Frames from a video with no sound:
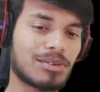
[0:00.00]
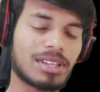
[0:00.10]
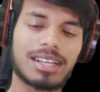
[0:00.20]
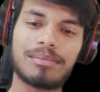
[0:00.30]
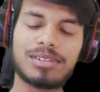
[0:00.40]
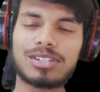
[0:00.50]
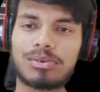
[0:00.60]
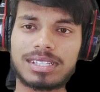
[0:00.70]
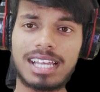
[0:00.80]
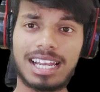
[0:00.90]
दे रहा हूँ ताकि मुझे
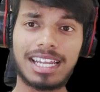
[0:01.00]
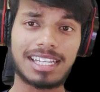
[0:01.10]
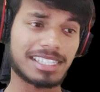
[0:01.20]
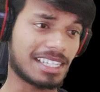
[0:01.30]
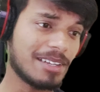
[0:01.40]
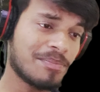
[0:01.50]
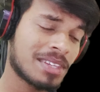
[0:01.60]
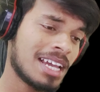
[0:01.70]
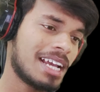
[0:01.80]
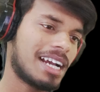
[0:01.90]
थोड़ा सा हल्का लग सके
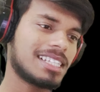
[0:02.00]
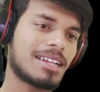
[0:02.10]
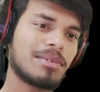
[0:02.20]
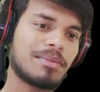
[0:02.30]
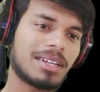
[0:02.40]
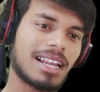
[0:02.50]
गाइजर अभी